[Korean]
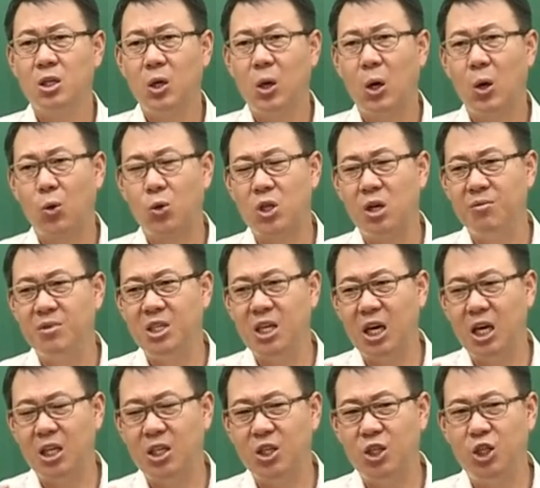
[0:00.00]
어, 그 다음에
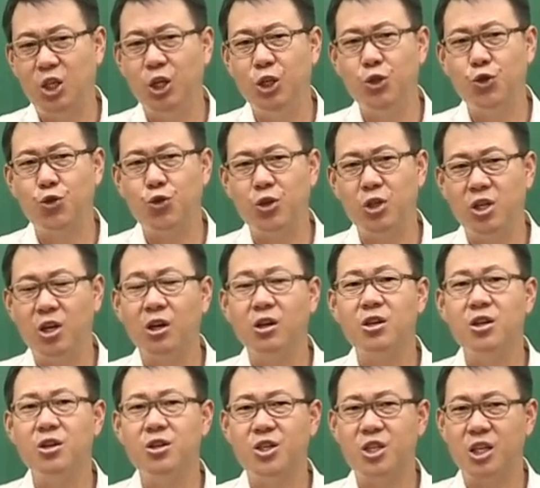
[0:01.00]
이제 전주를
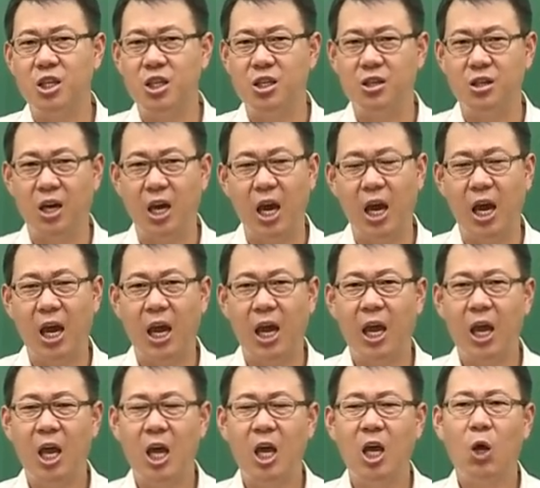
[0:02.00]
연결시키는
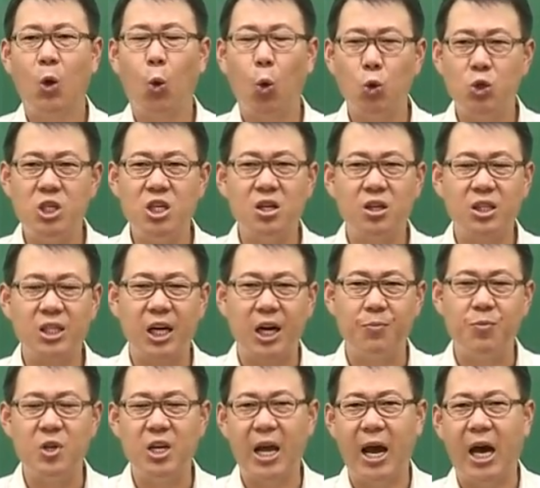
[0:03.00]
게그 지역
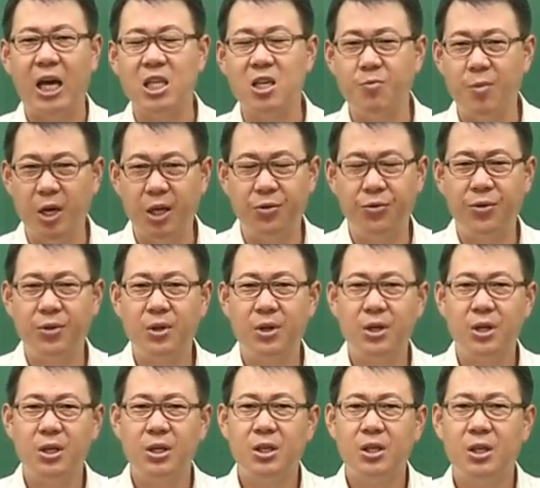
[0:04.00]
사람들이 아니면
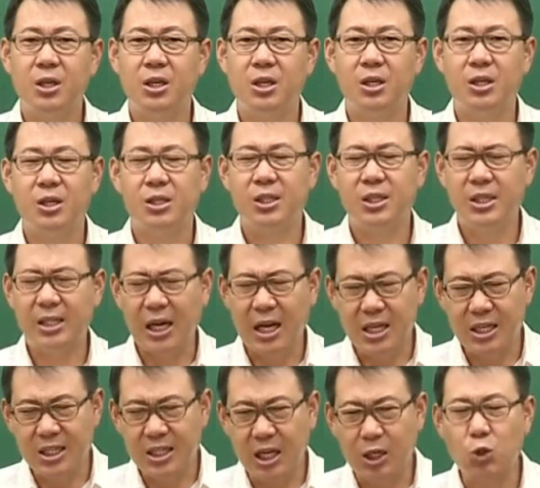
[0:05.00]
어,
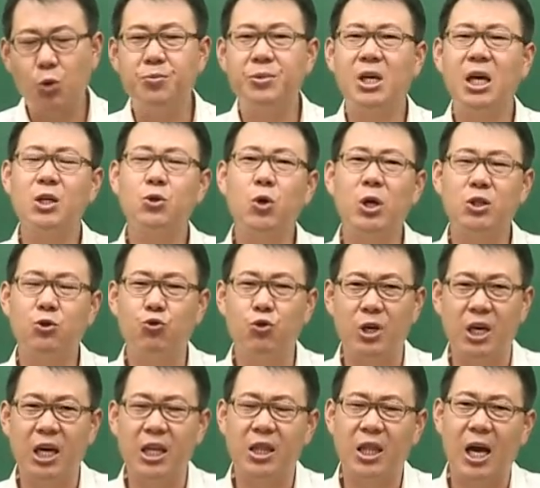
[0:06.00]
살짝 좀 생소할 수도
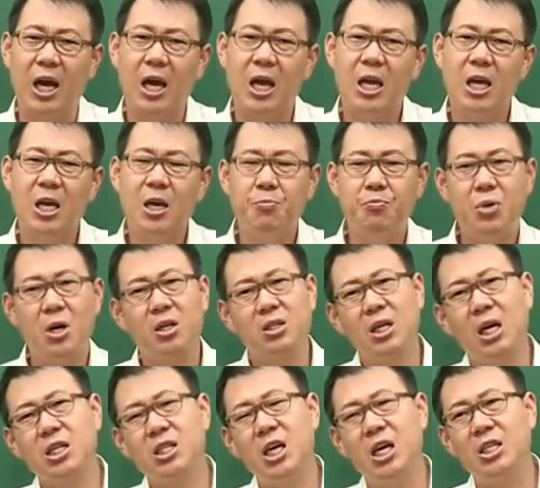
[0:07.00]
있겠다.
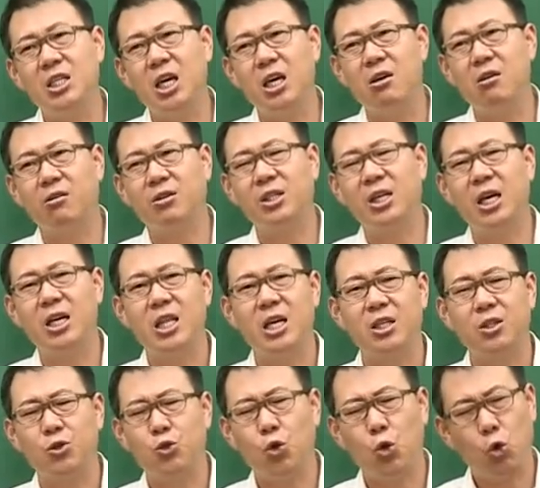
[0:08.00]
평상시에 이제 역사에
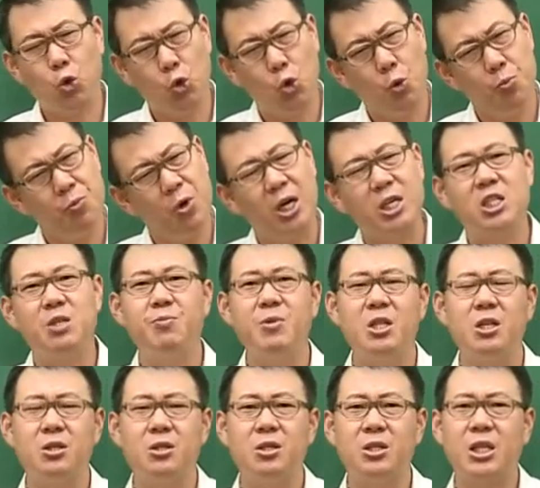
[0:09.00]
대해서 조금 관심
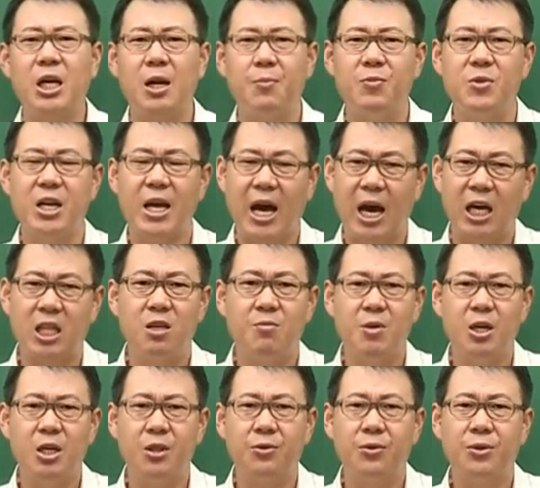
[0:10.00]
있는 사람들이
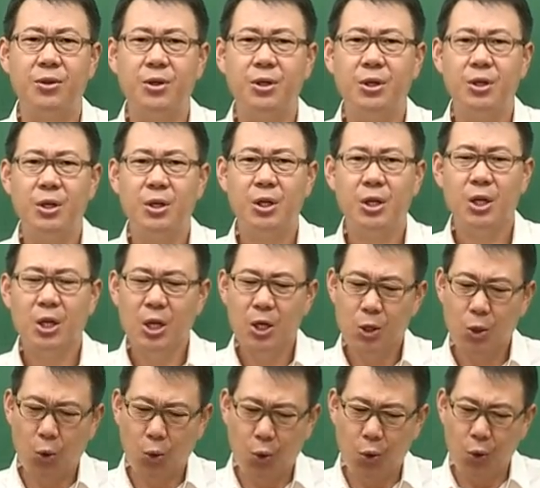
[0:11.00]
아니면
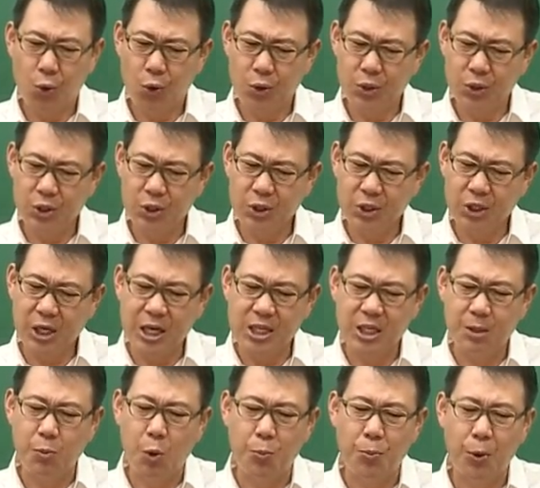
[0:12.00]
요거
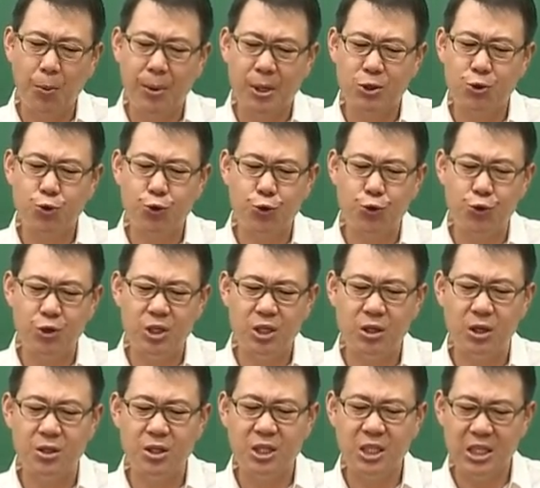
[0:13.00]
살짝 못 뽑아줄 수도
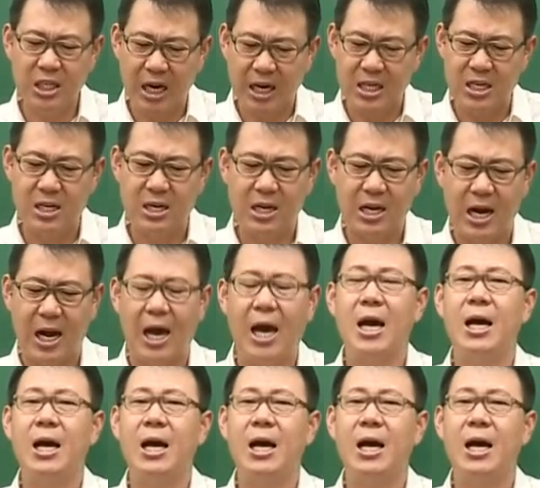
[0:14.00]
있었지 않을까